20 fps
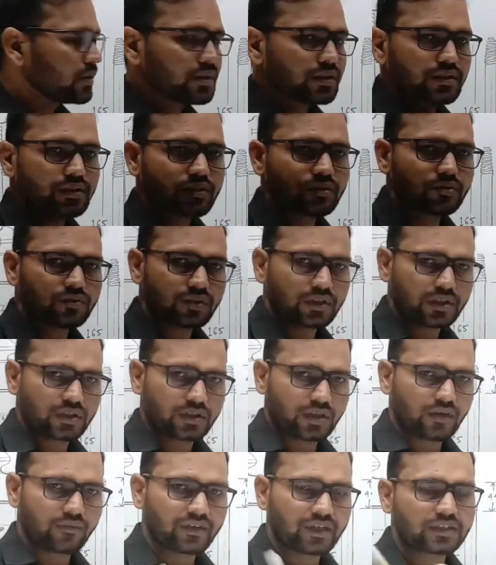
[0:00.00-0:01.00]
इसके जो है
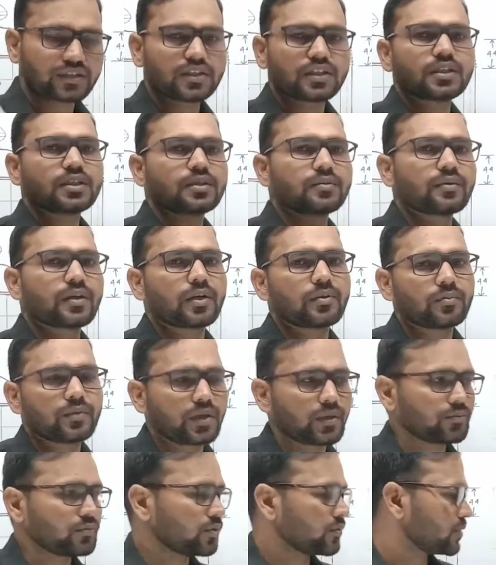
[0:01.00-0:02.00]
अभिलक्षण के बारे में
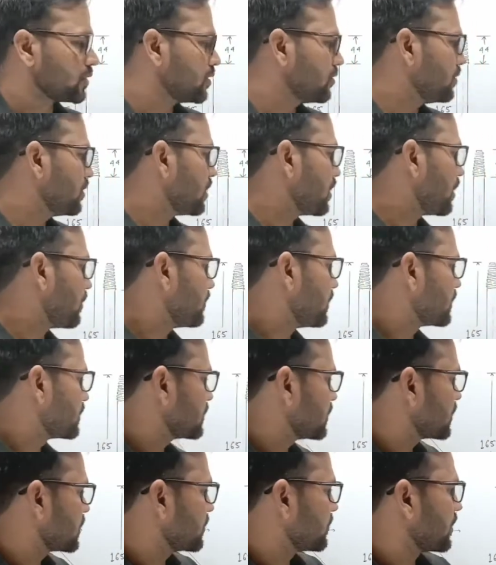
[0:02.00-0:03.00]
आपको बताऊँ
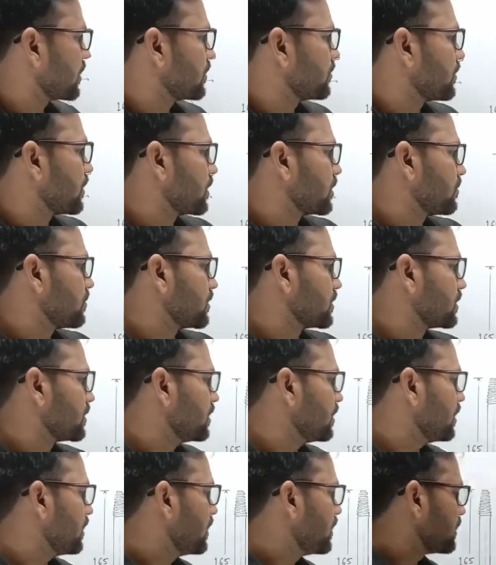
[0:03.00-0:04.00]
अभिलक्षण के बारे में आगे बढ़ते हैं